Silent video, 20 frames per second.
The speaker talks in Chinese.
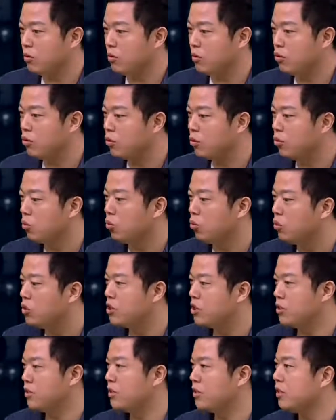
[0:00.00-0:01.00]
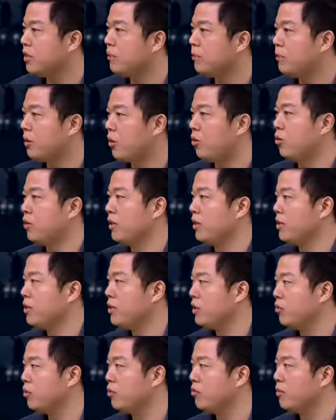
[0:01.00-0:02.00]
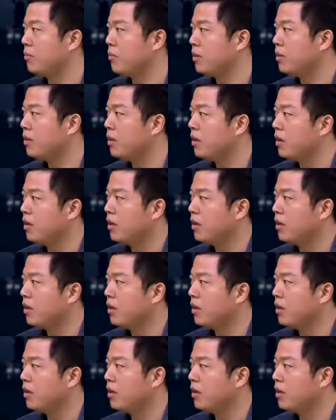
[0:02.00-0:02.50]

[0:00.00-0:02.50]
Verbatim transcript: 永无止境的暴力，成为我们